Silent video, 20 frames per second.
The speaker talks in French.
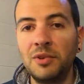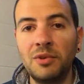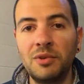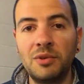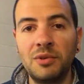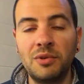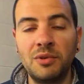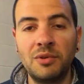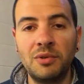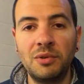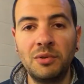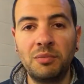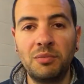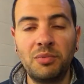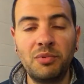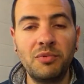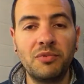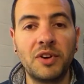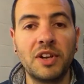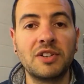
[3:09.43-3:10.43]
le
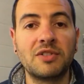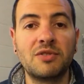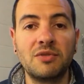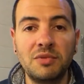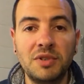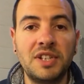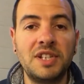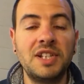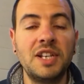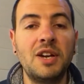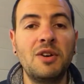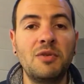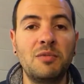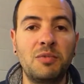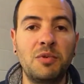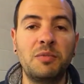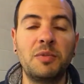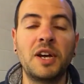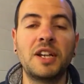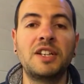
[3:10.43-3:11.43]
plus, enfin, celui qui est le
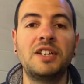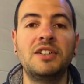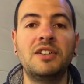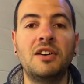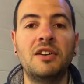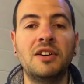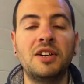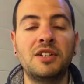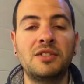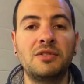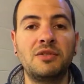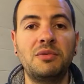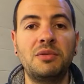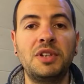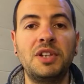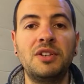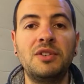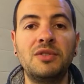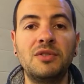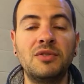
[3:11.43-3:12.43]
plus pertinent et celui
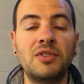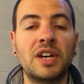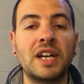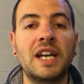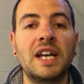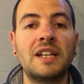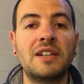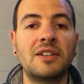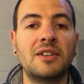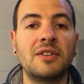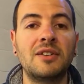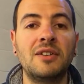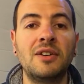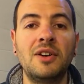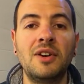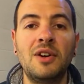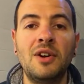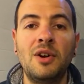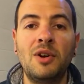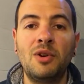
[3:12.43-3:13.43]
qui devrait être
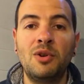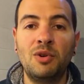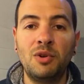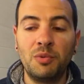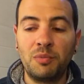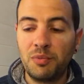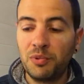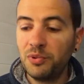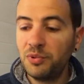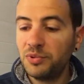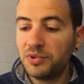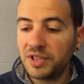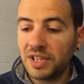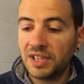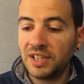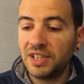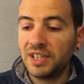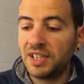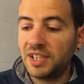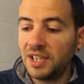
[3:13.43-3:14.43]
le plus
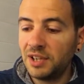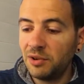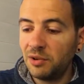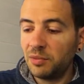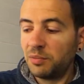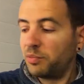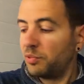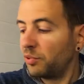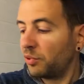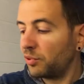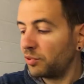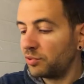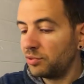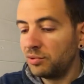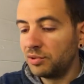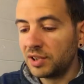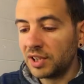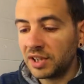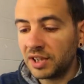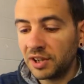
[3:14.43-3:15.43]
indiqué, le plus
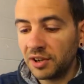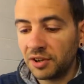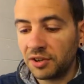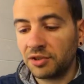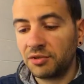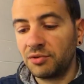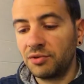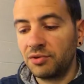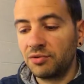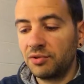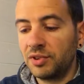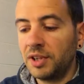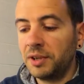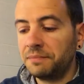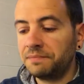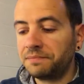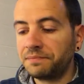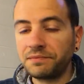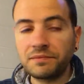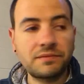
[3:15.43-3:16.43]
retenu. Tiens d'ailleurs, je, voulais
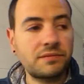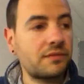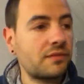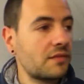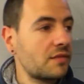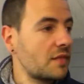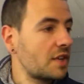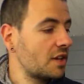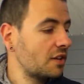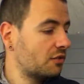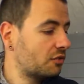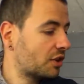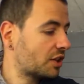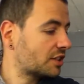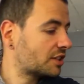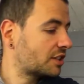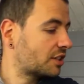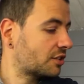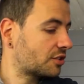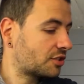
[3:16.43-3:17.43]
voir
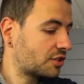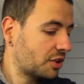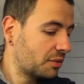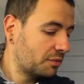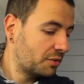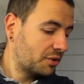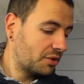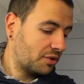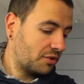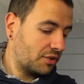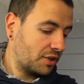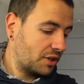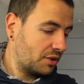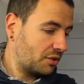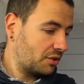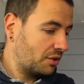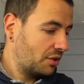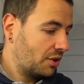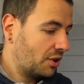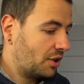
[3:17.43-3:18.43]
ça ensemble. On va
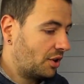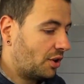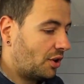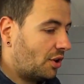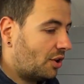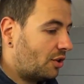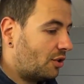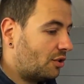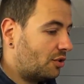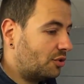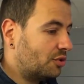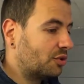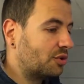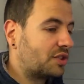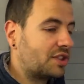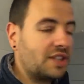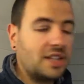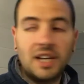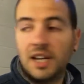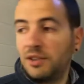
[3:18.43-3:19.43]
le,
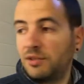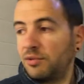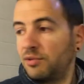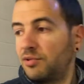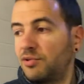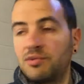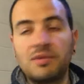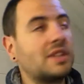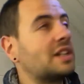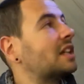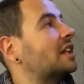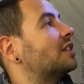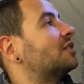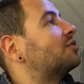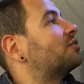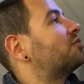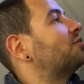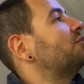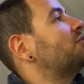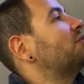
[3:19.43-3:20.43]
noter là tout de suite
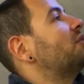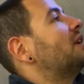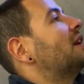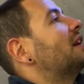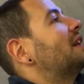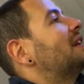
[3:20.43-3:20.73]
là-dessus.